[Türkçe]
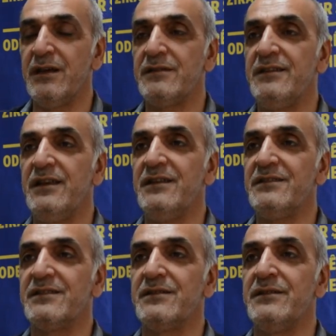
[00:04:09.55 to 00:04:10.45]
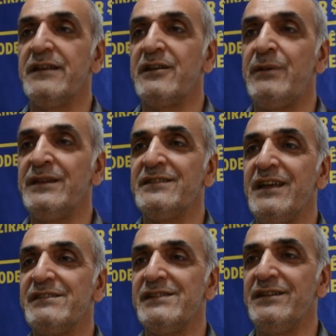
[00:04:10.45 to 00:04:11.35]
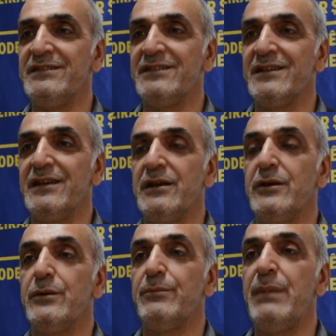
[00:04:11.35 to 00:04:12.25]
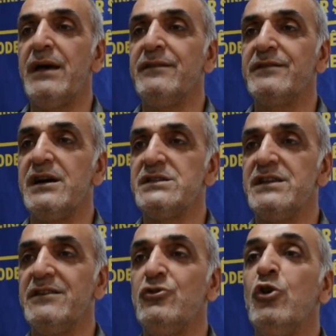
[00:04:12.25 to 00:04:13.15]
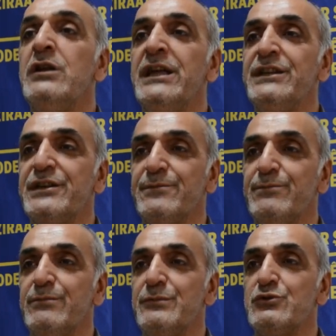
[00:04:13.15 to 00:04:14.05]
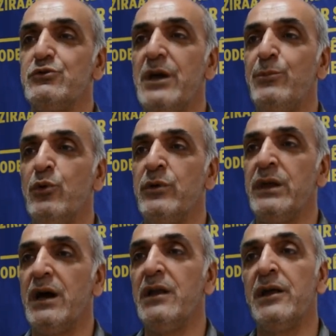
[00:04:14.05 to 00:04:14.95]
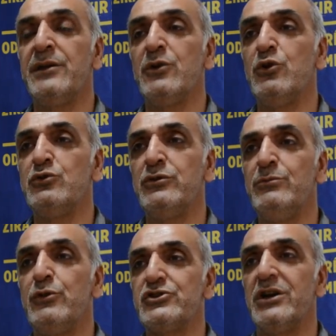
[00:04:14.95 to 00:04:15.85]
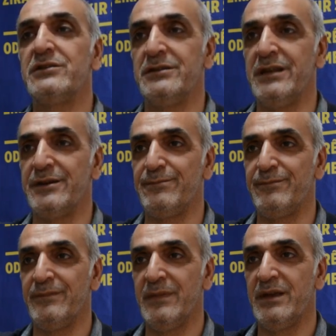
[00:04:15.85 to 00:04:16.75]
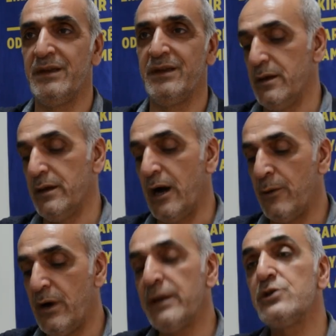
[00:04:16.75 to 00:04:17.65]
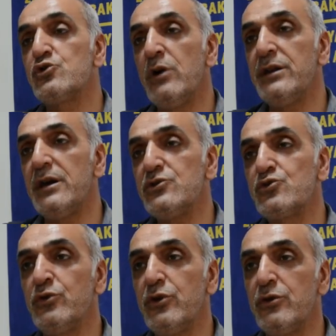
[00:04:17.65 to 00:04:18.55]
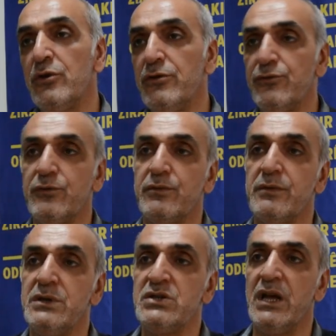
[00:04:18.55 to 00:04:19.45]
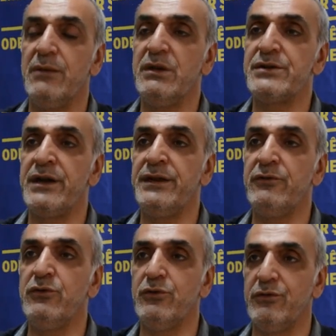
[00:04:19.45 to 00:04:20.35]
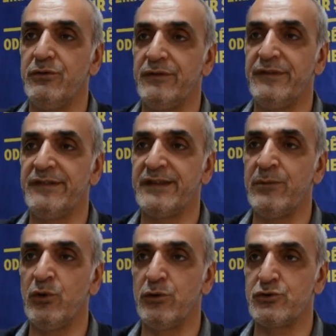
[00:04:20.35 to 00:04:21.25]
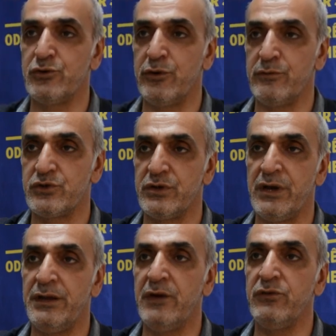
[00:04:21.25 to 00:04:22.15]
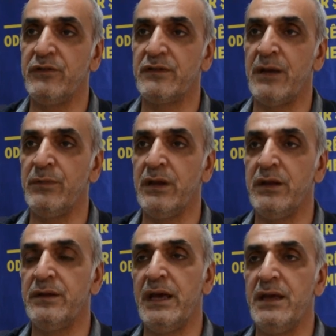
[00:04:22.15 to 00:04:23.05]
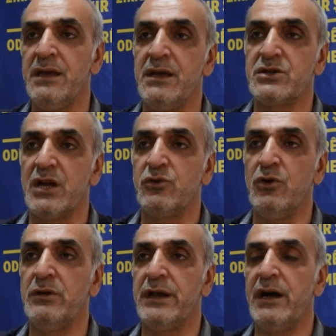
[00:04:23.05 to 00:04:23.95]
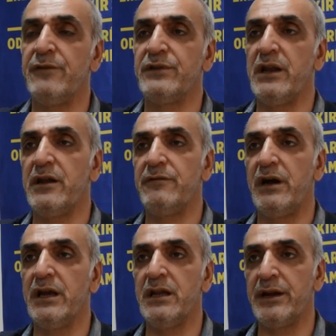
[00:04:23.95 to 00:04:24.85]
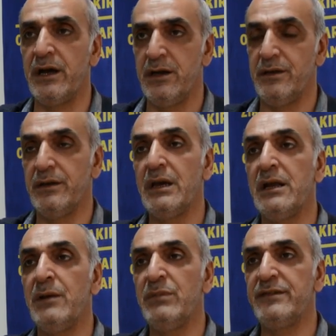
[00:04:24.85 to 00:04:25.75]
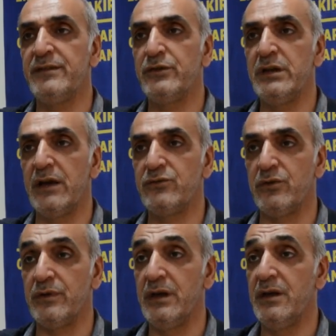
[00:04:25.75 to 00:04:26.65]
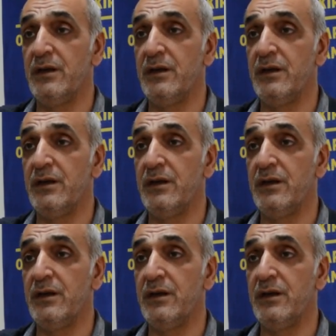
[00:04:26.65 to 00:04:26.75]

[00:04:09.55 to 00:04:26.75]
Siz ne zaman isterseniz ben sadece yönlendiririm. Şu deponuyu alanla götürün boşaltın derim. Ama hani şu anda şunu görüyoruz. İşte bir randevu sistemi oluşturulmuş. Randevu sistemi de işte gönlere, hattalar ve aylara yayılan bir sirkülasyon.